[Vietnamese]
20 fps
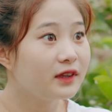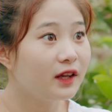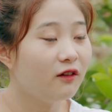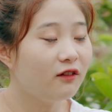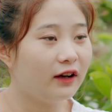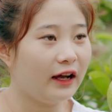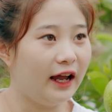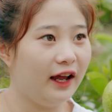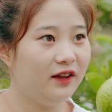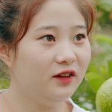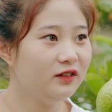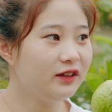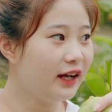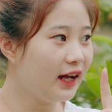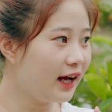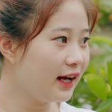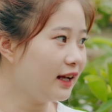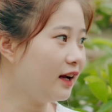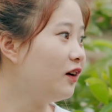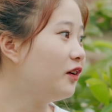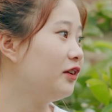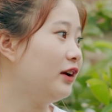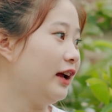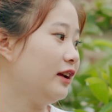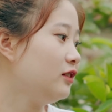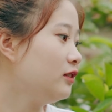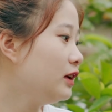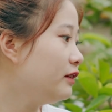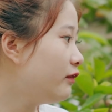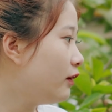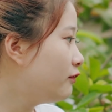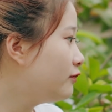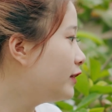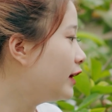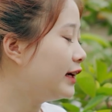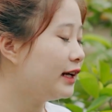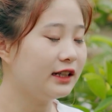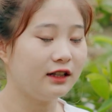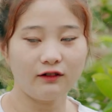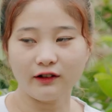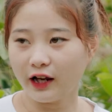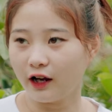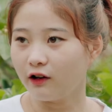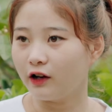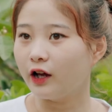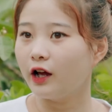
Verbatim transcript: cháu kể cho nghe nhá hồi nãy cháu đi vào vườn này cháu kêu